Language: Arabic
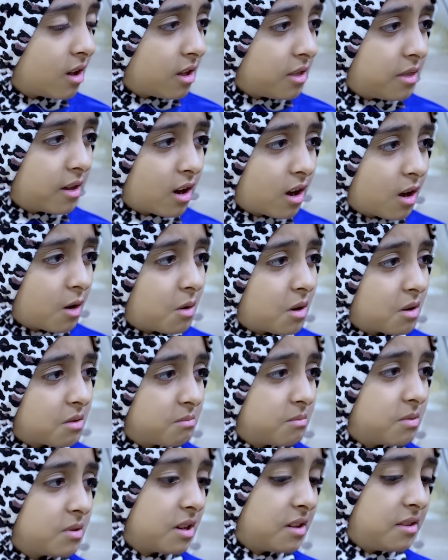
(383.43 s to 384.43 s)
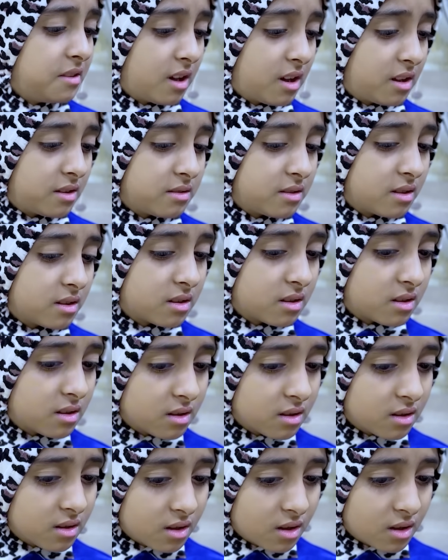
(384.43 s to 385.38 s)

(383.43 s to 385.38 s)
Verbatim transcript: إذا عوان بعيدة عنك